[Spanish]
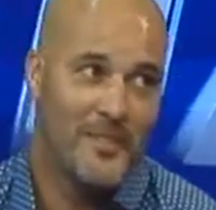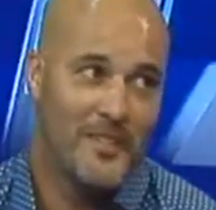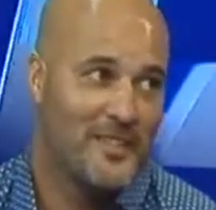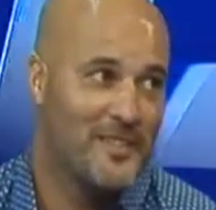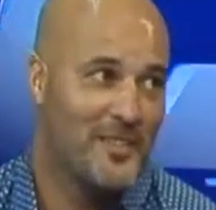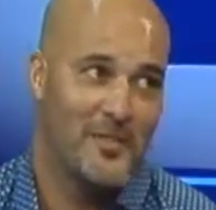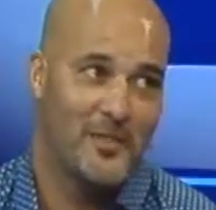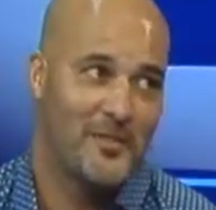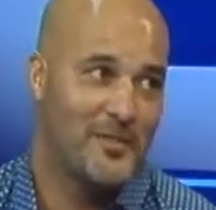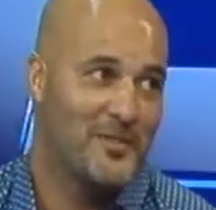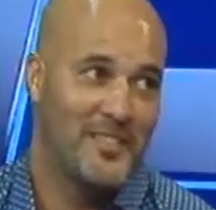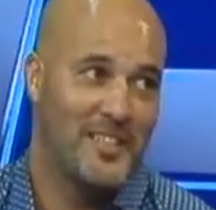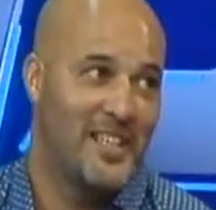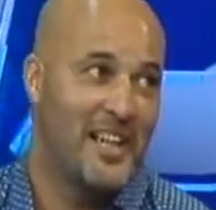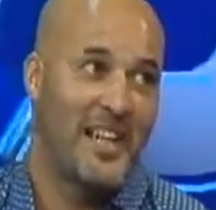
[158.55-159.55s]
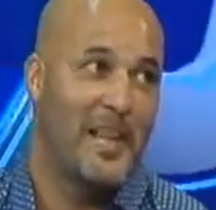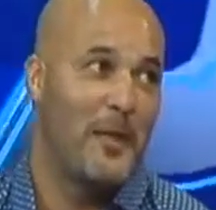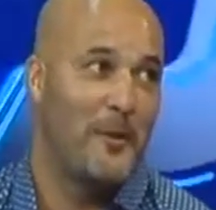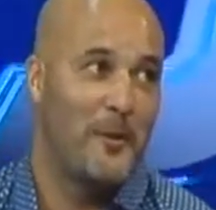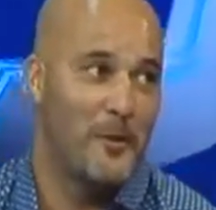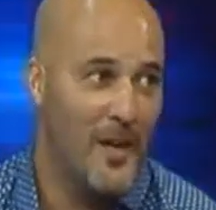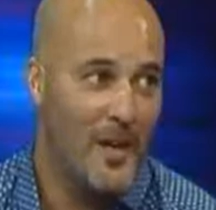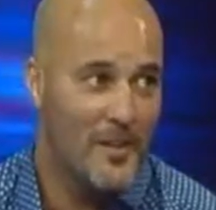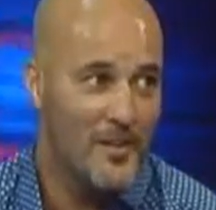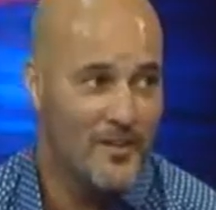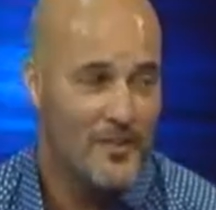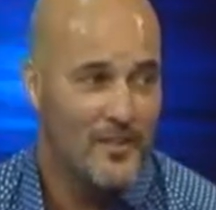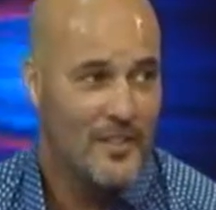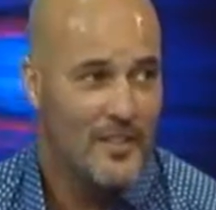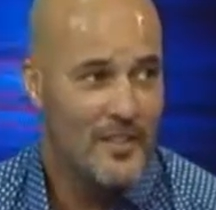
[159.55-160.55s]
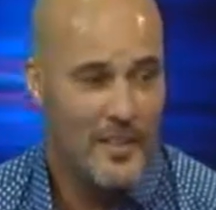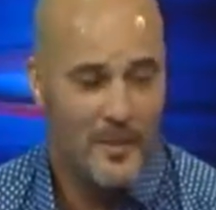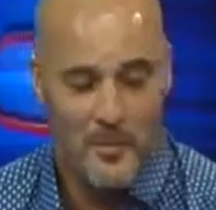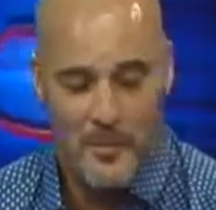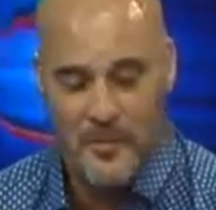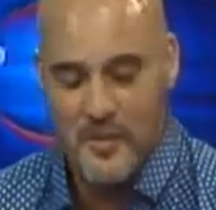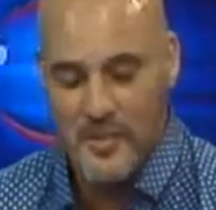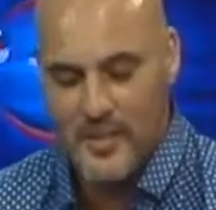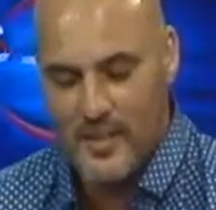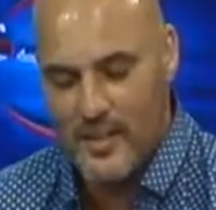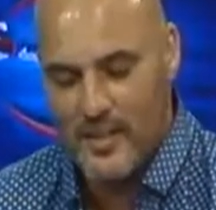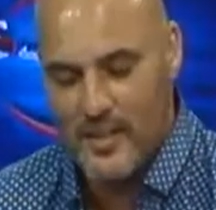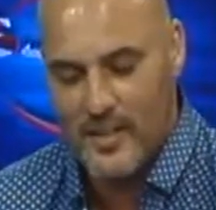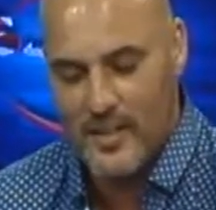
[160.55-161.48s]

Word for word: Sí, sí, se gana de vez en cuando. Sin duda. Es muy difícil.